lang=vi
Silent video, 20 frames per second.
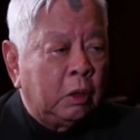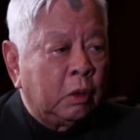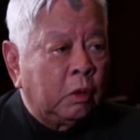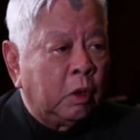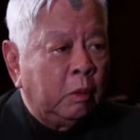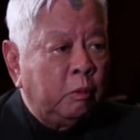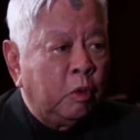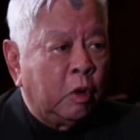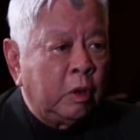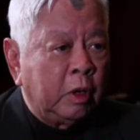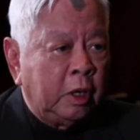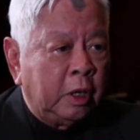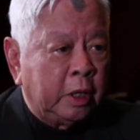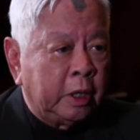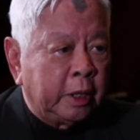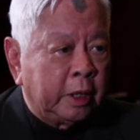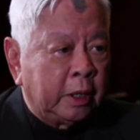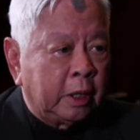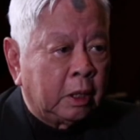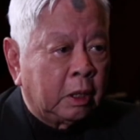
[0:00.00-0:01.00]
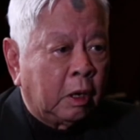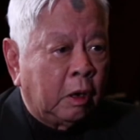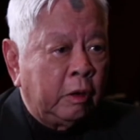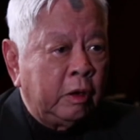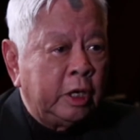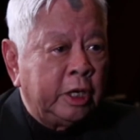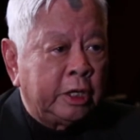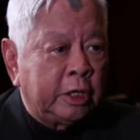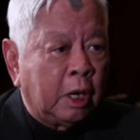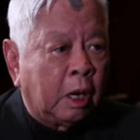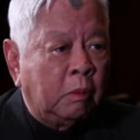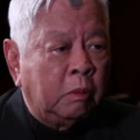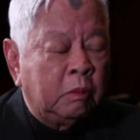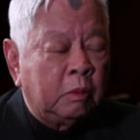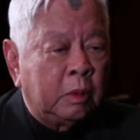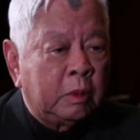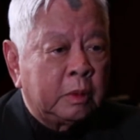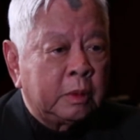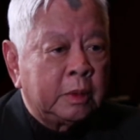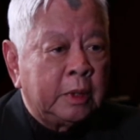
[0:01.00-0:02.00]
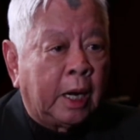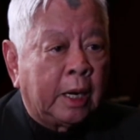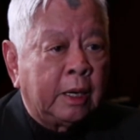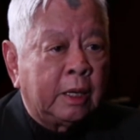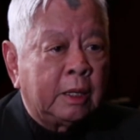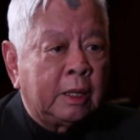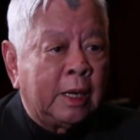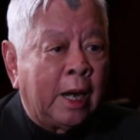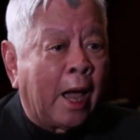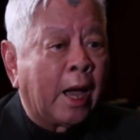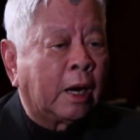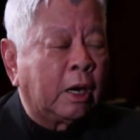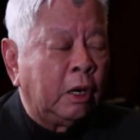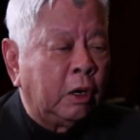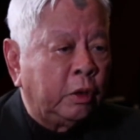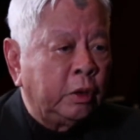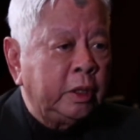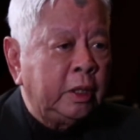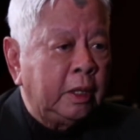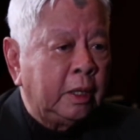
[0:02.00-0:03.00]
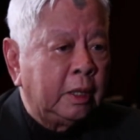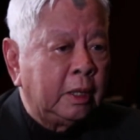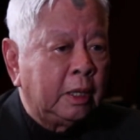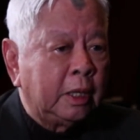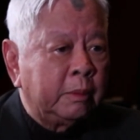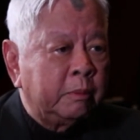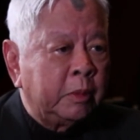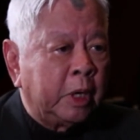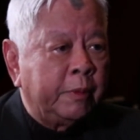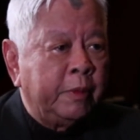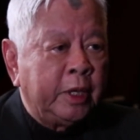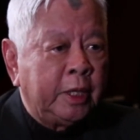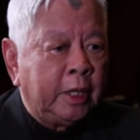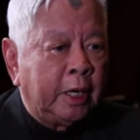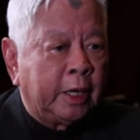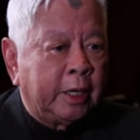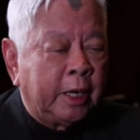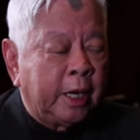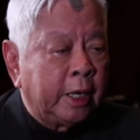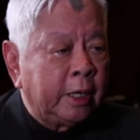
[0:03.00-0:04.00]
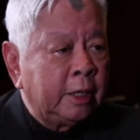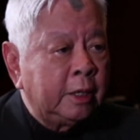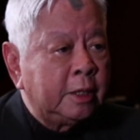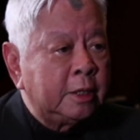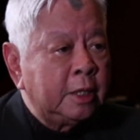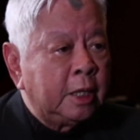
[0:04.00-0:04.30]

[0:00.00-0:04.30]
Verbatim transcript: của một người có người chồng đã lạc lối, và bây giờ đây